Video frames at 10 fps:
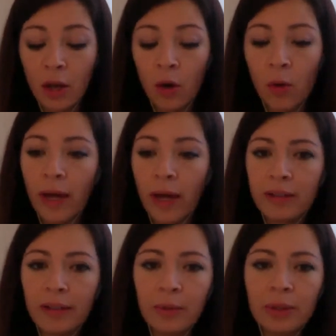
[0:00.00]
ou ela é
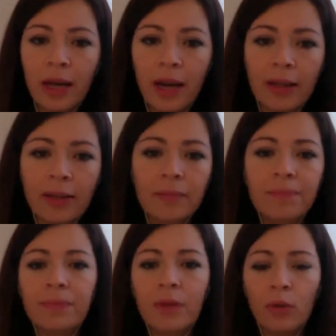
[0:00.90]
tributada
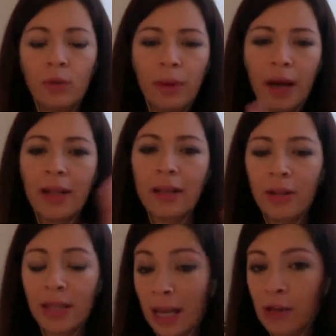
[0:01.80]
com base
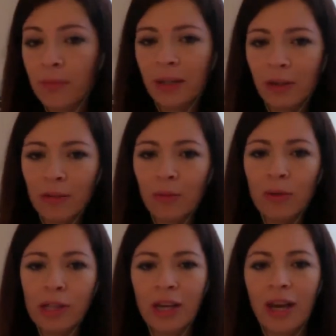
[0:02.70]
nos rendimentos
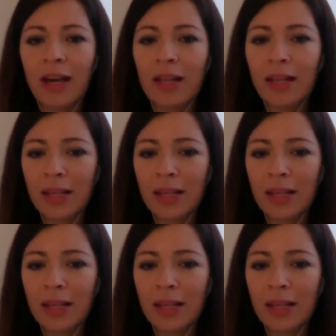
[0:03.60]
mundiais,